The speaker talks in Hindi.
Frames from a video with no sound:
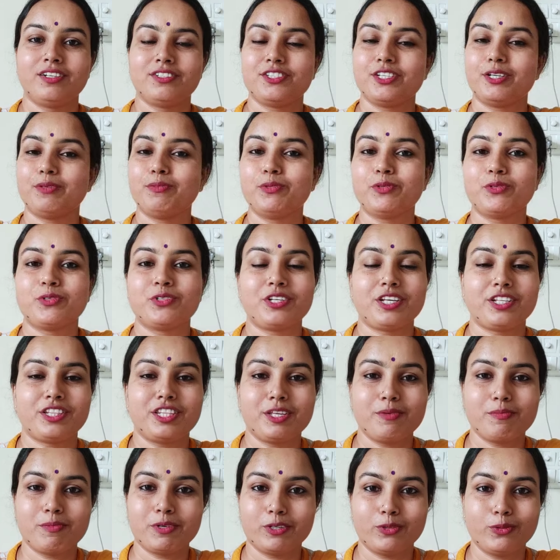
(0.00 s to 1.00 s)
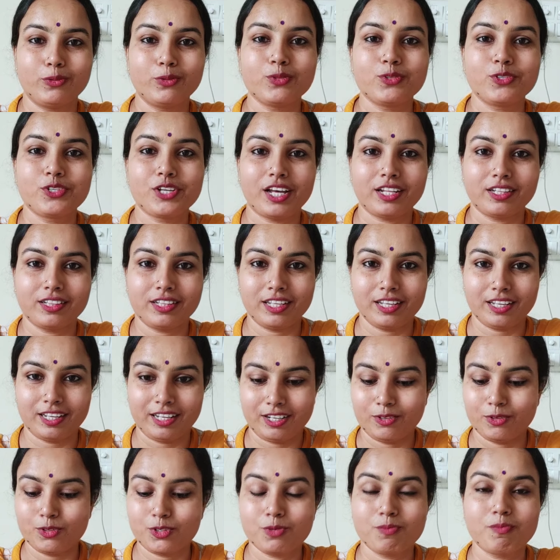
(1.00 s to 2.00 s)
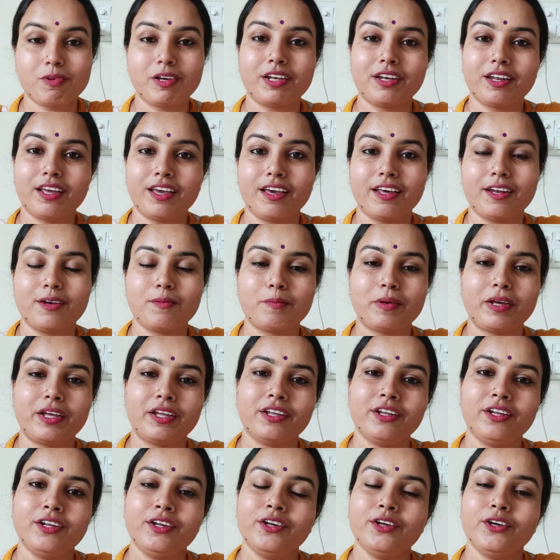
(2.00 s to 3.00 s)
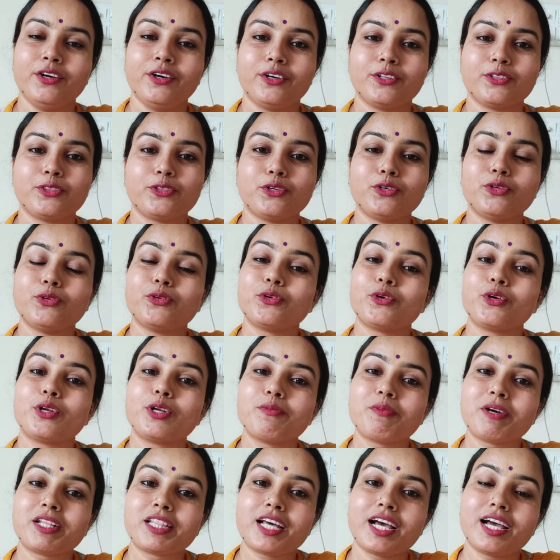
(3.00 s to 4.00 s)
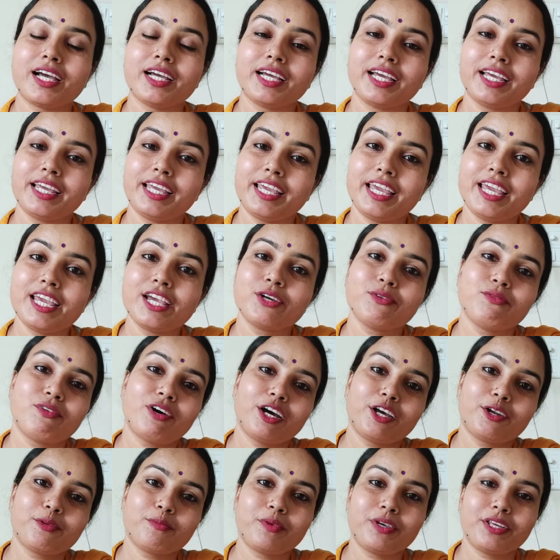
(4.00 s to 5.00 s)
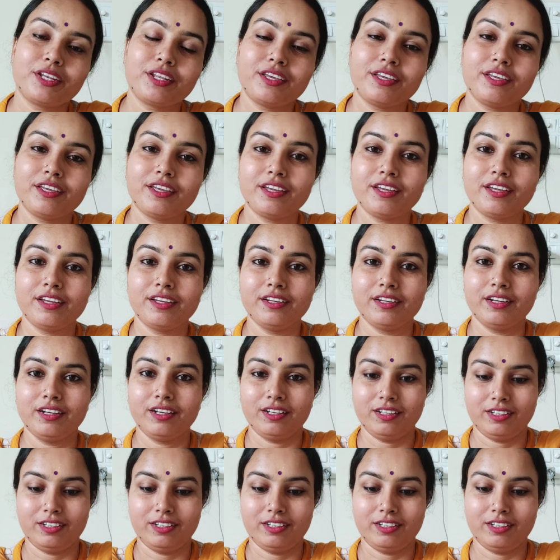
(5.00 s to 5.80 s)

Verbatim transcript: जब नदी में कूद जाते हैं उसमें नहर में तो उन्होंने बताया कि एक बार मेरी